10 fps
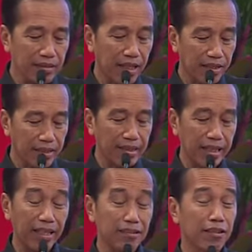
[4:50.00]
Sekali lagi,
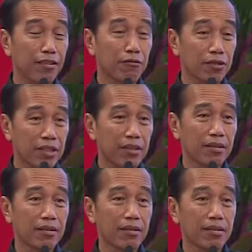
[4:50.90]
eksekusi
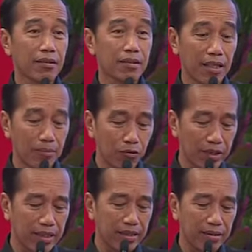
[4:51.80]
sesegera
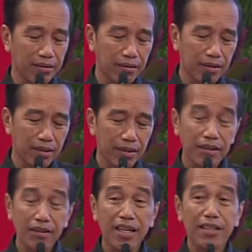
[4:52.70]
mungkin.
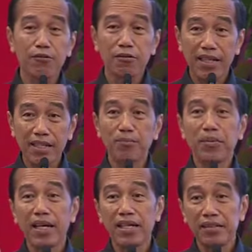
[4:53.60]
Lakukan
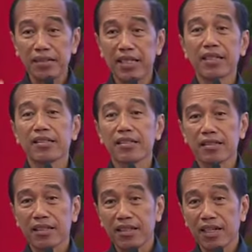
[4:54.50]
belanja
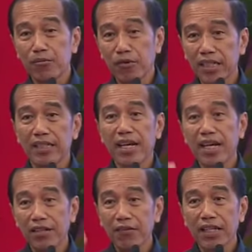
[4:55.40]
sesegera mungkin,
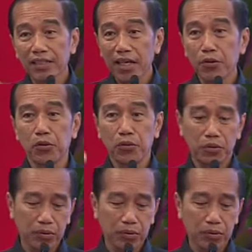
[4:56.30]
awal tahun.